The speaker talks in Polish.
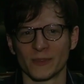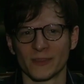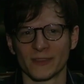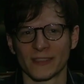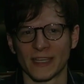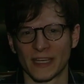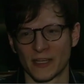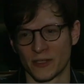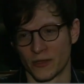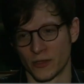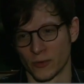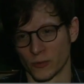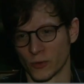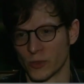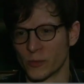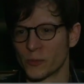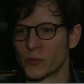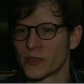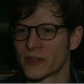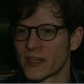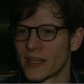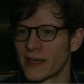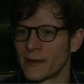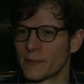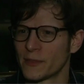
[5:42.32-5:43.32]
Byłem bardzo
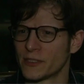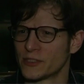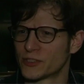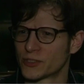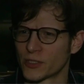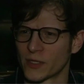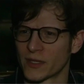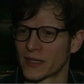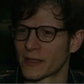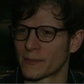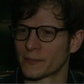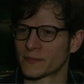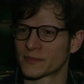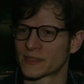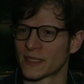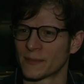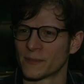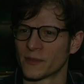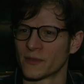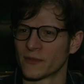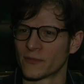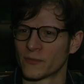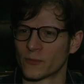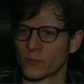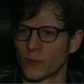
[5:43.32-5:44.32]
zadowolony, że mogłem
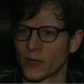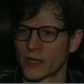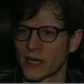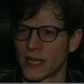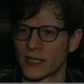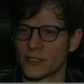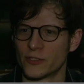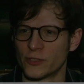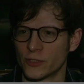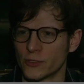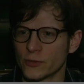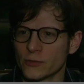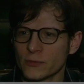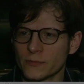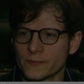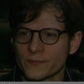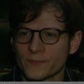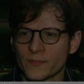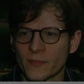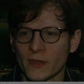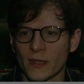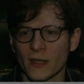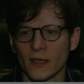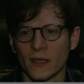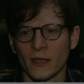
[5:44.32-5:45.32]
spotkać się z
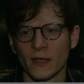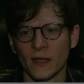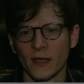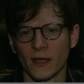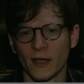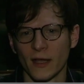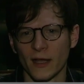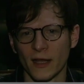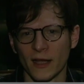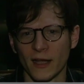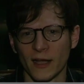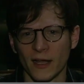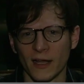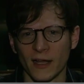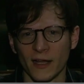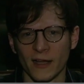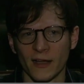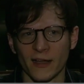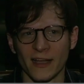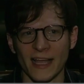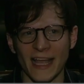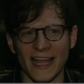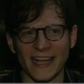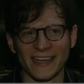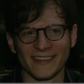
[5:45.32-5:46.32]
dzieciakami podczas uh,
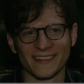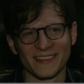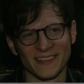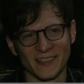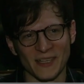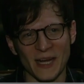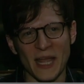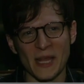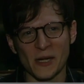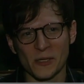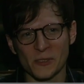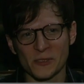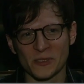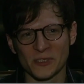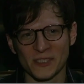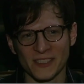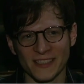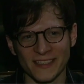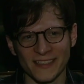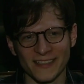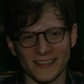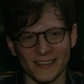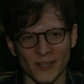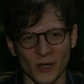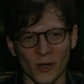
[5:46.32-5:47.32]
warsztatów, a energia,
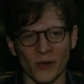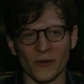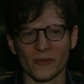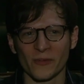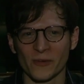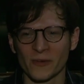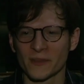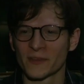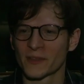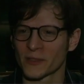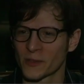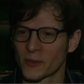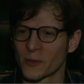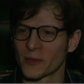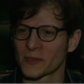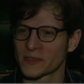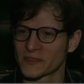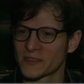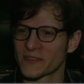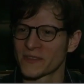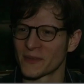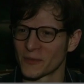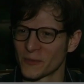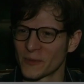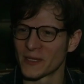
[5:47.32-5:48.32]
z jaką uczestniczyły w
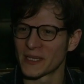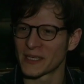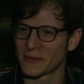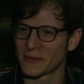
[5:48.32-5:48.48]
nich,